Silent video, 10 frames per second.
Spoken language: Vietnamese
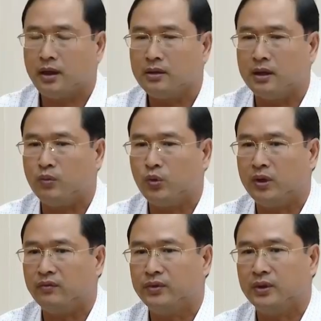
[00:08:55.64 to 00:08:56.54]
trách nhiệm của
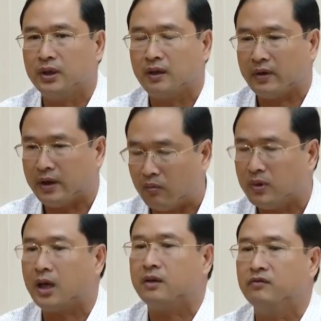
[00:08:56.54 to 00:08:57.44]
địa phương là phải
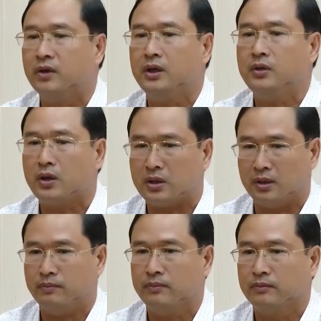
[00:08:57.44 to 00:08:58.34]
đồng hành với doanh nghiệp,